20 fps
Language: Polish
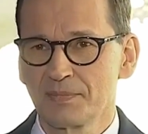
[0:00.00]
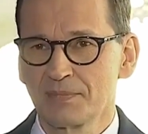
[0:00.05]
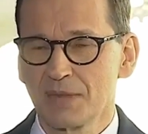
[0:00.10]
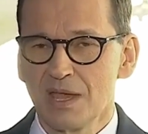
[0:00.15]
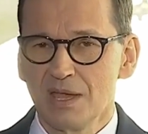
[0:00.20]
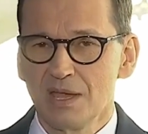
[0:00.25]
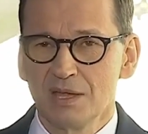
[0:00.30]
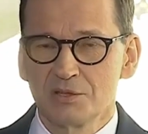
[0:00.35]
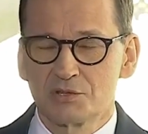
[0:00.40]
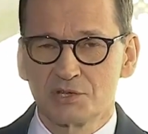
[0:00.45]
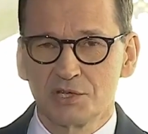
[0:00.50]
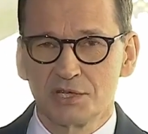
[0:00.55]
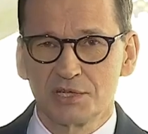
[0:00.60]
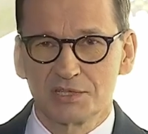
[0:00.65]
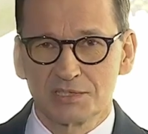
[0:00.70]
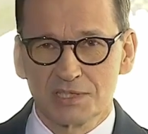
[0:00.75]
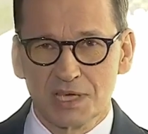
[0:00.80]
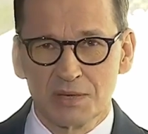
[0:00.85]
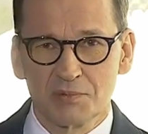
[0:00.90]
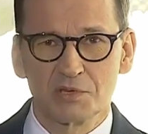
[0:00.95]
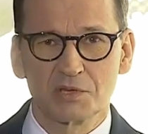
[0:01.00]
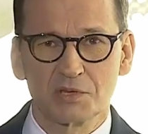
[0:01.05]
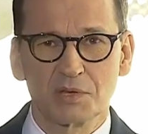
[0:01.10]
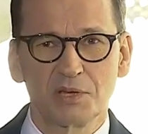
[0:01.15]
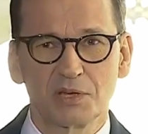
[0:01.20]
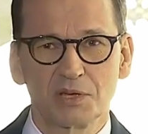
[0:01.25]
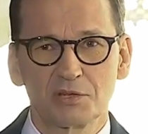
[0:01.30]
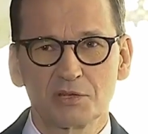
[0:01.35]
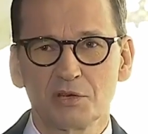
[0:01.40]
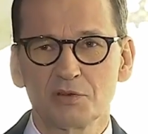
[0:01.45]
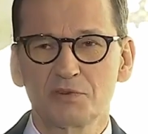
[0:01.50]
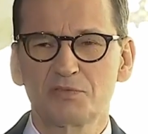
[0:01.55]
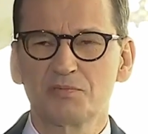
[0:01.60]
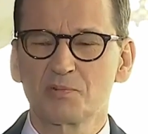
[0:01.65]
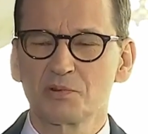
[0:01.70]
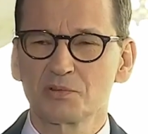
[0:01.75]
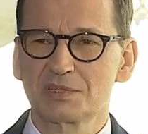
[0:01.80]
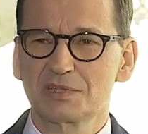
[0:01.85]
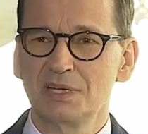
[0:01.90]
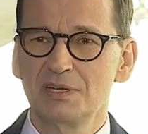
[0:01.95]
Czy chcemy, żeby ktoś w
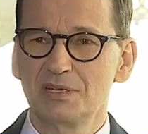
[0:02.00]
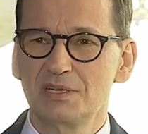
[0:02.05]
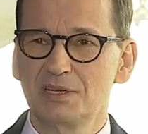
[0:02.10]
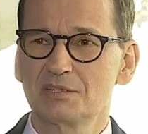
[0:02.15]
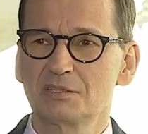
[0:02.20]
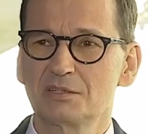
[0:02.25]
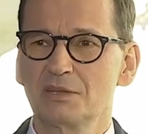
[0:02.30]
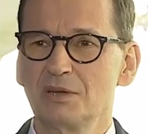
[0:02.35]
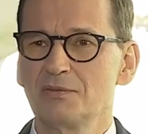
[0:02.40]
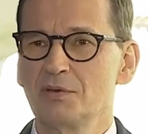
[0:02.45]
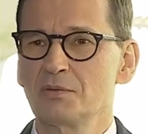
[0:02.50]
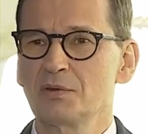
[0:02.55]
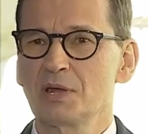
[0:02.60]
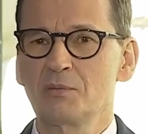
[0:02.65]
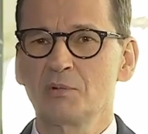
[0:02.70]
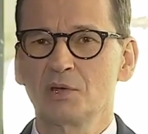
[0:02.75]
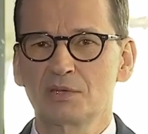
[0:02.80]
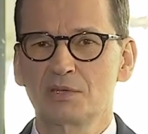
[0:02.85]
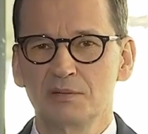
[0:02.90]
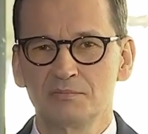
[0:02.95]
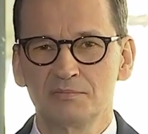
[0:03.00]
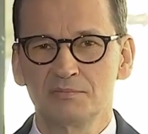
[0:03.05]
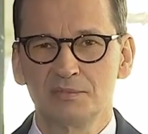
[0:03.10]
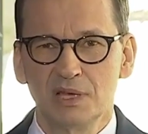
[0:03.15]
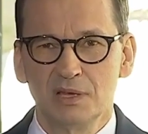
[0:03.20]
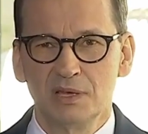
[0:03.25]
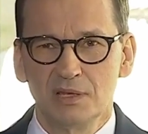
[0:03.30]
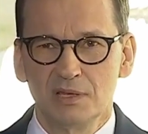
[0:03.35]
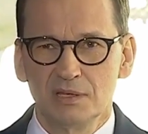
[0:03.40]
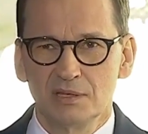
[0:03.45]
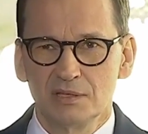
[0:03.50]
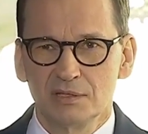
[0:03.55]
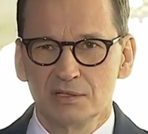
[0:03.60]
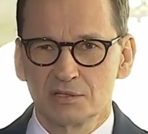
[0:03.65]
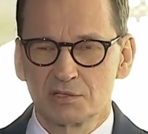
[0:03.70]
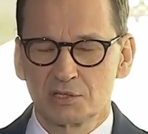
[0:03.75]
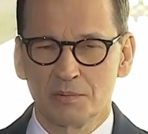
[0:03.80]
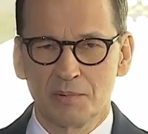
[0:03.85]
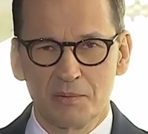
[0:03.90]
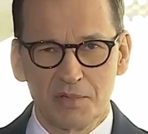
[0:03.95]
Brukseli decydował nam o tym, co
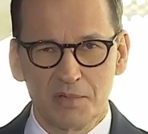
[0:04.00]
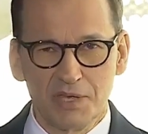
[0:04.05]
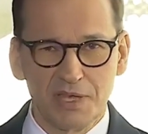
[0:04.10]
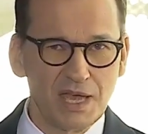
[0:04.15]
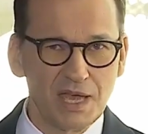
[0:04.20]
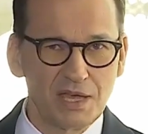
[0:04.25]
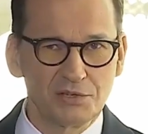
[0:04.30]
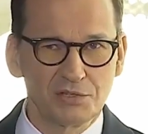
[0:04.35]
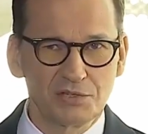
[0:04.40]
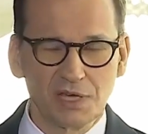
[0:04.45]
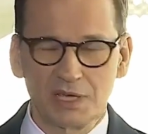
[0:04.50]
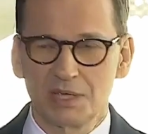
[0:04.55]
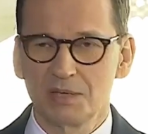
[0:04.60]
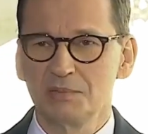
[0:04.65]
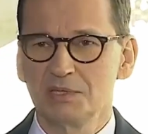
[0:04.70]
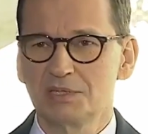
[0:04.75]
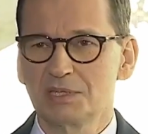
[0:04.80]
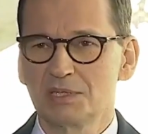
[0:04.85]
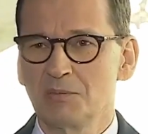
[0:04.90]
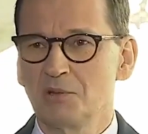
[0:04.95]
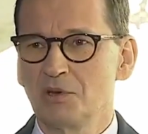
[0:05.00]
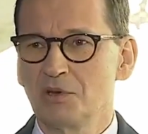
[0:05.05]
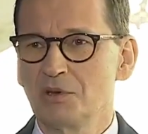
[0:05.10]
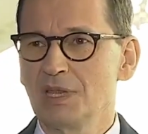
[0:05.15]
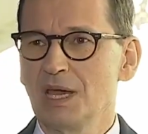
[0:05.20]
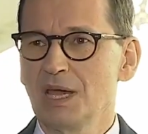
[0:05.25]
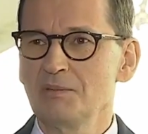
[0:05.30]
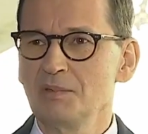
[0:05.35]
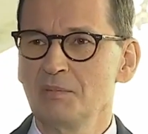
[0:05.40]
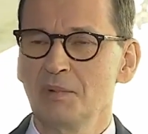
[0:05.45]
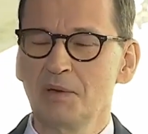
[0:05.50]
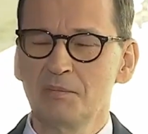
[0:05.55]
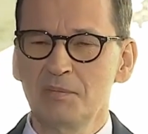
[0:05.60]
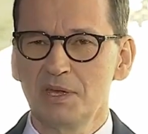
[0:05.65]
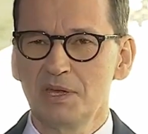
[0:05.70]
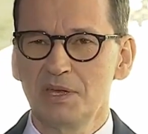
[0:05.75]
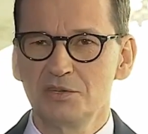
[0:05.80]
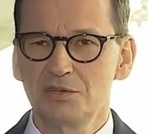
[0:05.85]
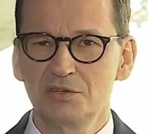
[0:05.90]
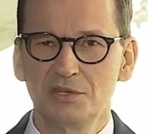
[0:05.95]
mamy jeść, jakimi samochodami mamy
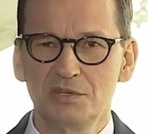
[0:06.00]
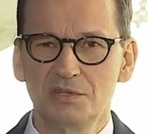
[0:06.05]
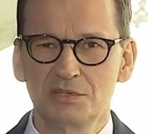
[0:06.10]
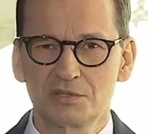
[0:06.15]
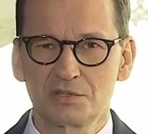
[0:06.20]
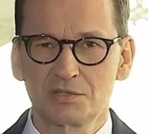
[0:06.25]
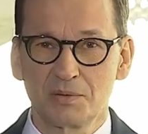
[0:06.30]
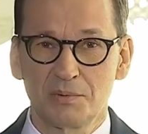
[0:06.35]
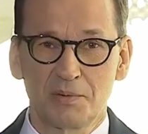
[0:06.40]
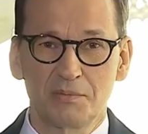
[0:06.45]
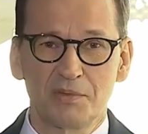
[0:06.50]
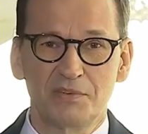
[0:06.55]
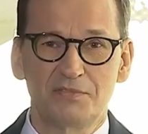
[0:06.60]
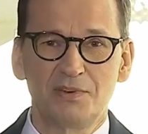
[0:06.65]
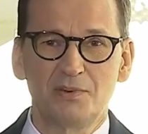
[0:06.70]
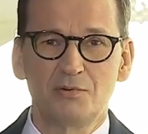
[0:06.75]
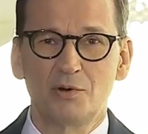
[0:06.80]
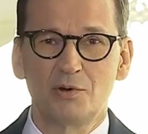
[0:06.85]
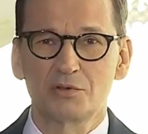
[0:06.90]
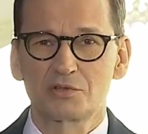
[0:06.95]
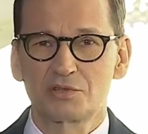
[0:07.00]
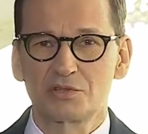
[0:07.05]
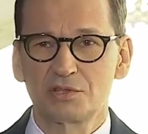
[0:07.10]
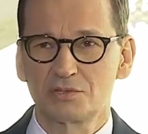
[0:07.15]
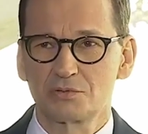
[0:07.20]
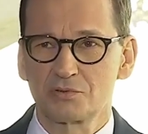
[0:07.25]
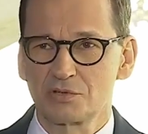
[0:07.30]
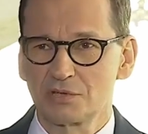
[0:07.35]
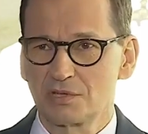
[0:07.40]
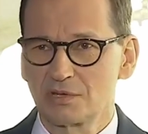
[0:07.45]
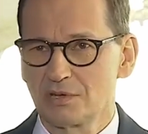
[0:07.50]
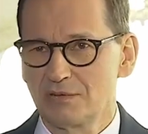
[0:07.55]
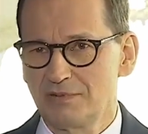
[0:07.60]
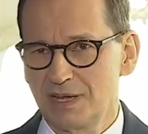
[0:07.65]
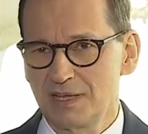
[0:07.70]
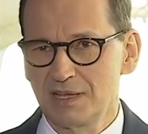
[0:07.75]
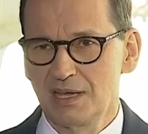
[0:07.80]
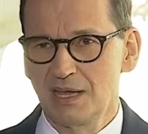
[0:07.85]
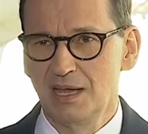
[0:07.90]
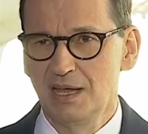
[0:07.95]
jeździć, czy mamy wyłączyć z
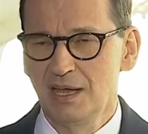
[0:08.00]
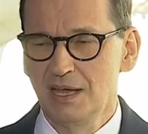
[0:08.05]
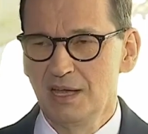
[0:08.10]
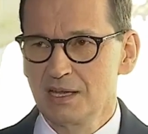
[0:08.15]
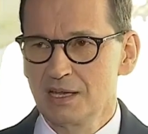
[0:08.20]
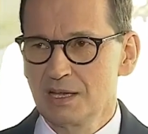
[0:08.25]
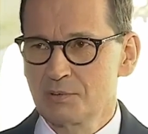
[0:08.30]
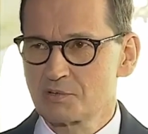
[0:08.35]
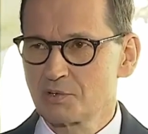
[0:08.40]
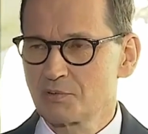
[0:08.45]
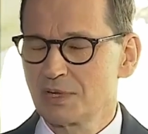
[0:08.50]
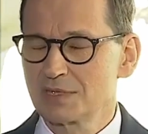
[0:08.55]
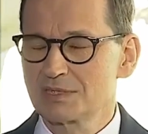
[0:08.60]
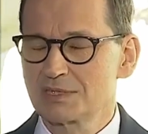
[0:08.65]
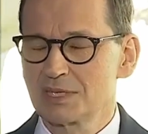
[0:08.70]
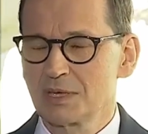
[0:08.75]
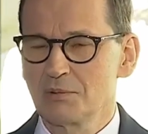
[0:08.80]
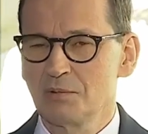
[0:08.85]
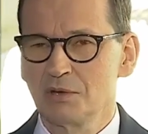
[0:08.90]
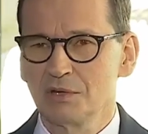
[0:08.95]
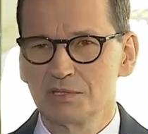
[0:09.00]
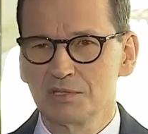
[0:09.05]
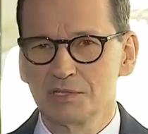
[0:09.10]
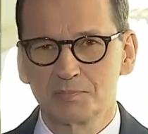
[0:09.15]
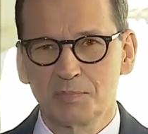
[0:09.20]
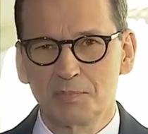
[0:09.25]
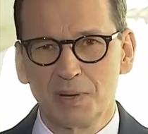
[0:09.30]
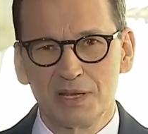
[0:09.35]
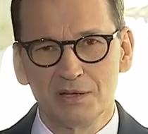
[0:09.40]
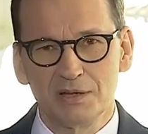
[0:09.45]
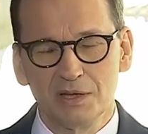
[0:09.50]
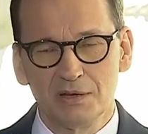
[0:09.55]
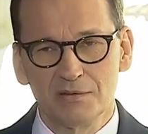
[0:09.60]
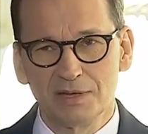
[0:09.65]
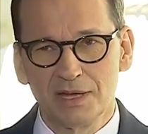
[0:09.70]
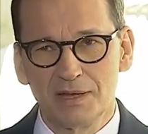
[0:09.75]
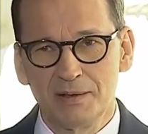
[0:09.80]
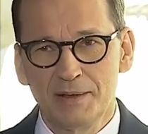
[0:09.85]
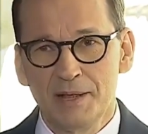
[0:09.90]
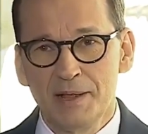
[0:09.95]
użytkowania na przykład samochody spalinowe,
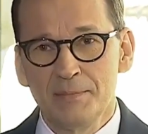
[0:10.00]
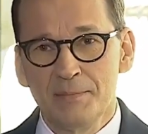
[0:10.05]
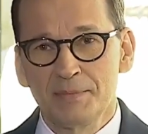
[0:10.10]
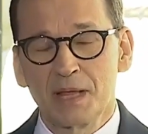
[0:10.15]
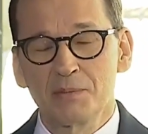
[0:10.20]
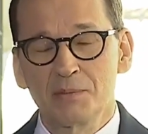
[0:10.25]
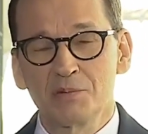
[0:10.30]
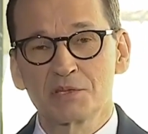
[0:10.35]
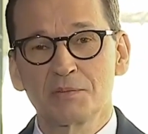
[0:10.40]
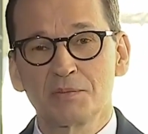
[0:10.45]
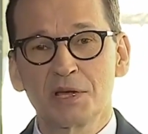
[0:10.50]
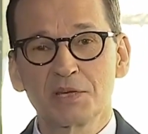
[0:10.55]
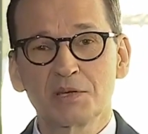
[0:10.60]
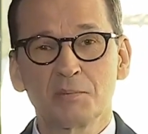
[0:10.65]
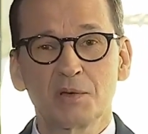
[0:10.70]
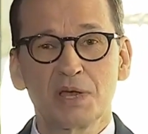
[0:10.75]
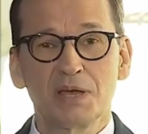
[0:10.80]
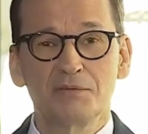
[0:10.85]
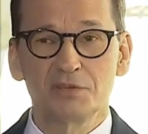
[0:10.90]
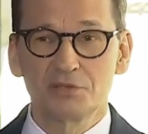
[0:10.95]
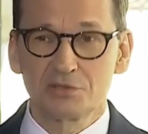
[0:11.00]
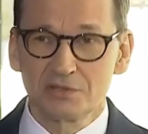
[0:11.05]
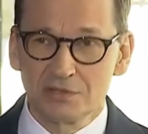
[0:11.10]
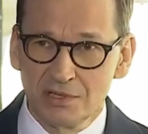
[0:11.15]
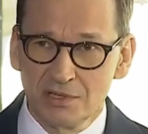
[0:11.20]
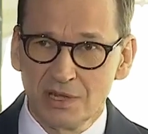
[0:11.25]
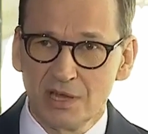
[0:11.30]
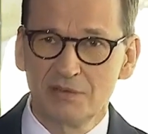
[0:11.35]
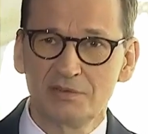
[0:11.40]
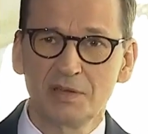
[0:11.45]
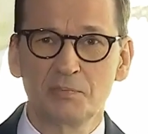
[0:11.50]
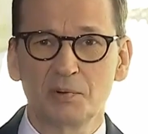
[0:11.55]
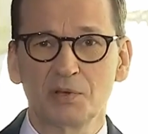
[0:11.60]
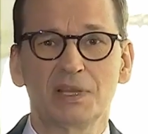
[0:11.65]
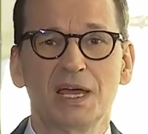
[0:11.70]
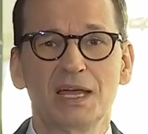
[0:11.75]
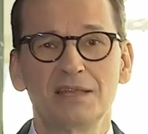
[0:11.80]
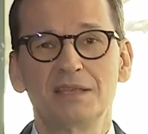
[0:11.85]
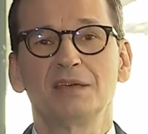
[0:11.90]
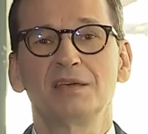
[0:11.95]
albo że ma się pojawić nowy
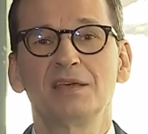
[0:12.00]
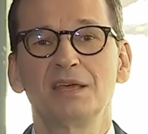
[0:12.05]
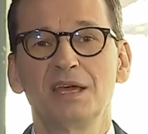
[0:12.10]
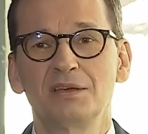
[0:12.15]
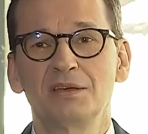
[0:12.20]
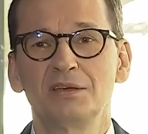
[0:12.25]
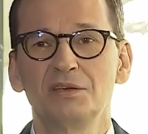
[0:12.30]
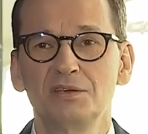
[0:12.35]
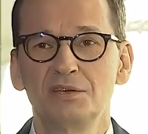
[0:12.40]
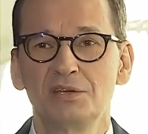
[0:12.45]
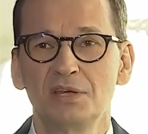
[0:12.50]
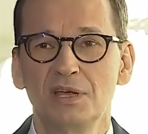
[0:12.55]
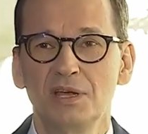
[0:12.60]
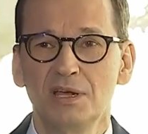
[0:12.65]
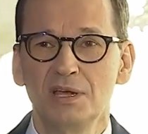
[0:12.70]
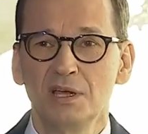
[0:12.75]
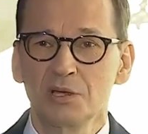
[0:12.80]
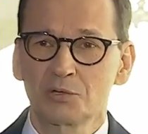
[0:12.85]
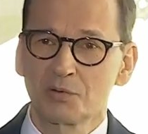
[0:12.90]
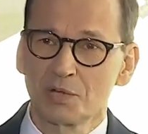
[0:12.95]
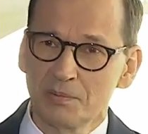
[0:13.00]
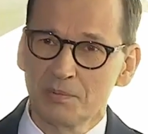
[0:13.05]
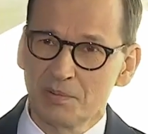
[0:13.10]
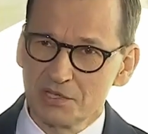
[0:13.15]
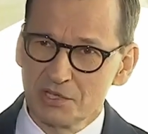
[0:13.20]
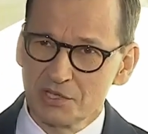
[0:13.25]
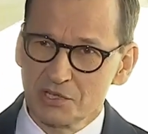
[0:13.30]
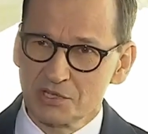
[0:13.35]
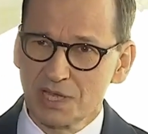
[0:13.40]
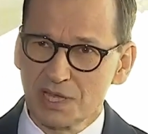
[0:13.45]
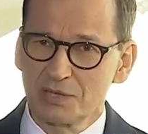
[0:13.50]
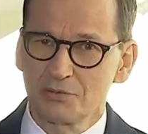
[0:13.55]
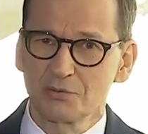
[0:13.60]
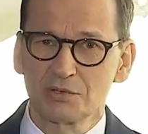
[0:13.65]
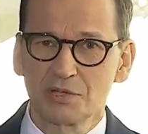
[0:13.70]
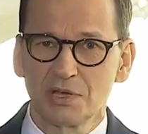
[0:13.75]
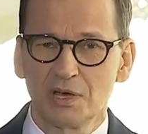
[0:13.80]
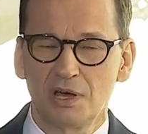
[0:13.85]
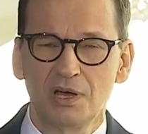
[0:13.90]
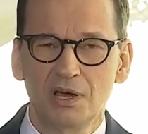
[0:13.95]
podatek jakiś, który będzie szedł
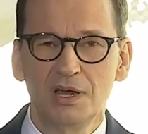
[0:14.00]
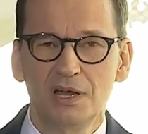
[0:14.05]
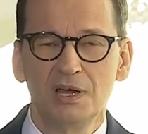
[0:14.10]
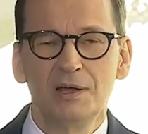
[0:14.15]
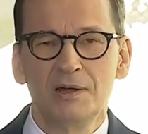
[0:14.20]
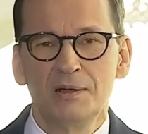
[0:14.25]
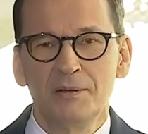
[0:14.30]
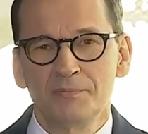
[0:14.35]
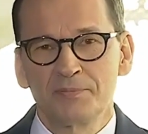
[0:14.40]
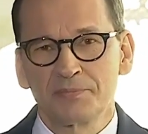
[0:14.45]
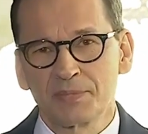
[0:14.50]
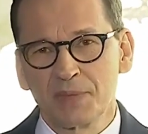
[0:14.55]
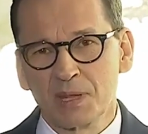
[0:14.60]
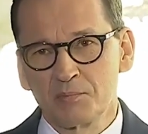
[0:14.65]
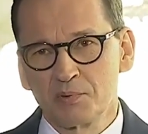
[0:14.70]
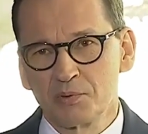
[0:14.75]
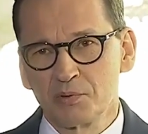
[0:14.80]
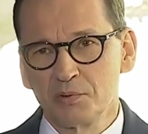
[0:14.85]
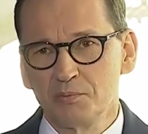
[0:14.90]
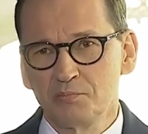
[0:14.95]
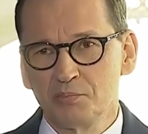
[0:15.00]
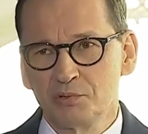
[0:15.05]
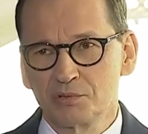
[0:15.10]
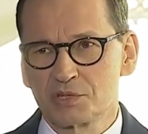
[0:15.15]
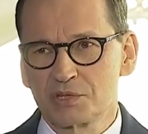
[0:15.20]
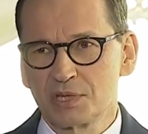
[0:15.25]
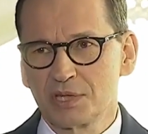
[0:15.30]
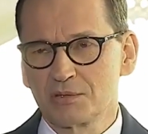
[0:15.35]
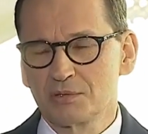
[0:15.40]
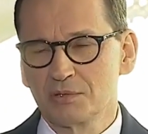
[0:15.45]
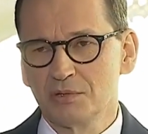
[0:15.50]
do mm, budżetu